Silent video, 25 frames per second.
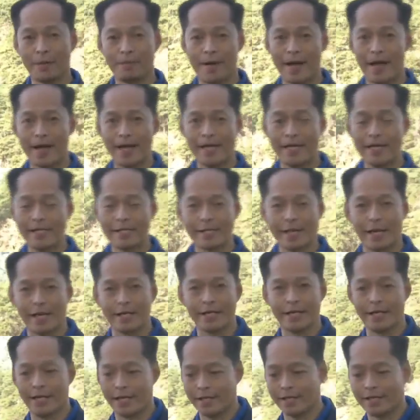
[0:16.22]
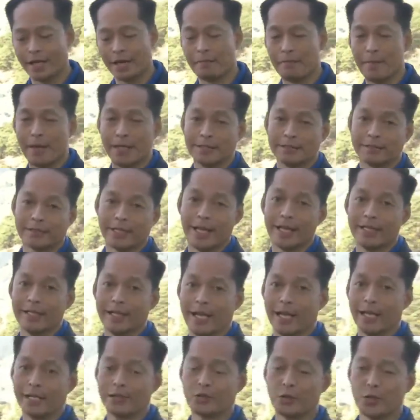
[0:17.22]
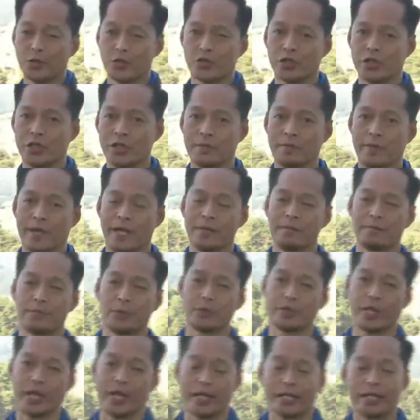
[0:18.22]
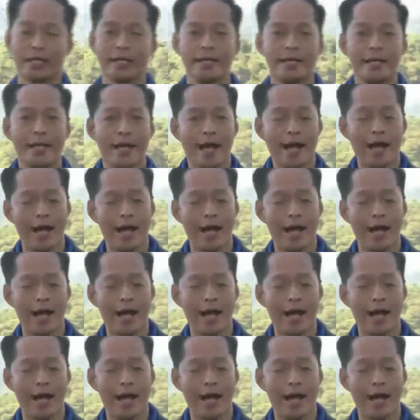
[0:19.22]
gabay sa kanilang ah, mantra na to serve and protect